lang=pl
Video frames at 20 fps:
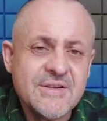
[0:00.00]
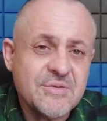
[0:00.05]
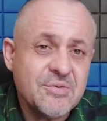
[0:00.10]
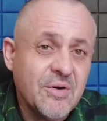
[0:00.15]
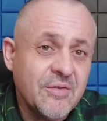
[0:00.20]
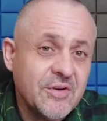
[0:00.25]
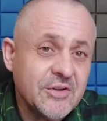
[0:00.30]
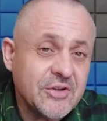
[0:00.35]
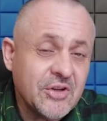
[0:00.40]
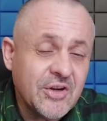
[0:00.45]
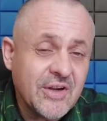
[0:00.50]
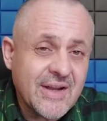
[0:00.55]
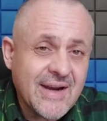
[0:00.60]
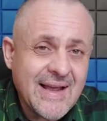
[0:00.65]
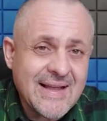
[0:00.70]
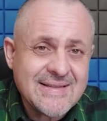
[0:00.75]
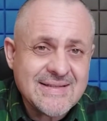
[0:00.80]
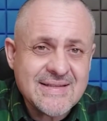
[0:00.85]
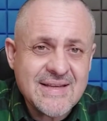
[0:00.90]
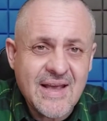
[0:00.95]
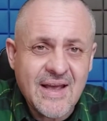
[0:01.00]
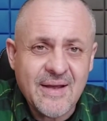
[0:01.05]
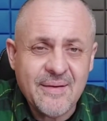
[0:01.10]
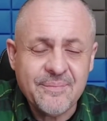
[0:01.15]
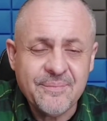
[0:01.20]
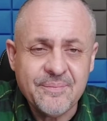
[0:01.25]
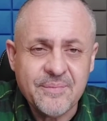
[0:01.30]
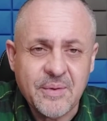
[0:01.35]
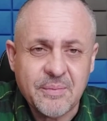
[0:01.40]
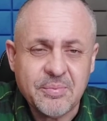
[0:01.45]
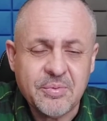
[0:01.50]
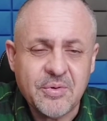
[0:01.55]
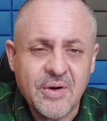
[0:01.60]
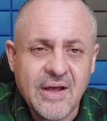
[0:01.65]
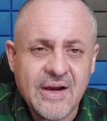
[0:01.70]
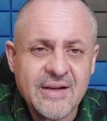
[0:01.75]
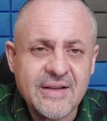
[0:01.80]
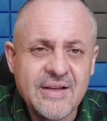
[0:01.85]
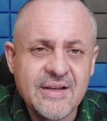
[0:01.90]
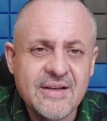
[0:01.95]
Słowo tolerancja,
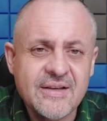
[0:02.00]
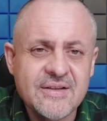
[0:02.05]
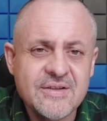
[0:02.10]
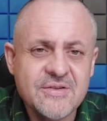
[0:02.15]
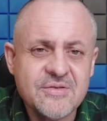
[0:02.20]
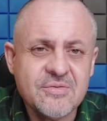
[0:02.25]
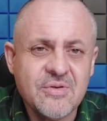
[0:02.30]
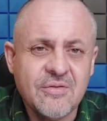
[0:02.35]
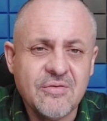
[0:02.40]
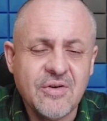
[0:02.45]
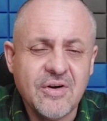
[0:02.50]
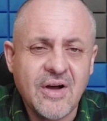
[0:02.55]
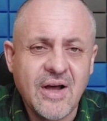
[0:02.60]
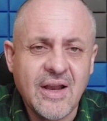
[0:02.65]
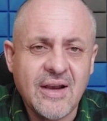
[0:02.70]
popularne słowo,